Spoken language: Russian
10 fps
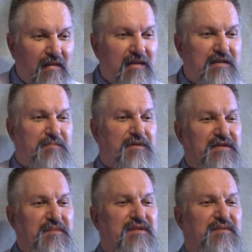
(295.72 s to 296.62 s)

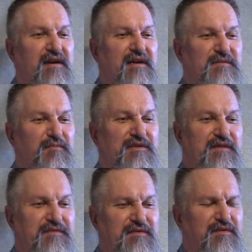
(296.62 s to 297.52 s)
Спасибо тебе, Господь,
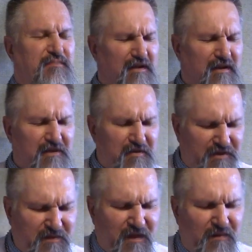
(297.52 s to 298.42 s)
за все. Благодарю
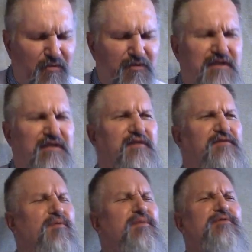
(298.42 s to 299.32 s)
тебя, Боже, за это
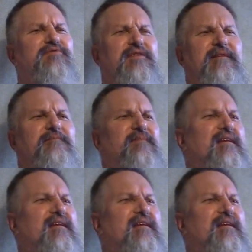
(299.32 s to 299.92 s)
доброе утро.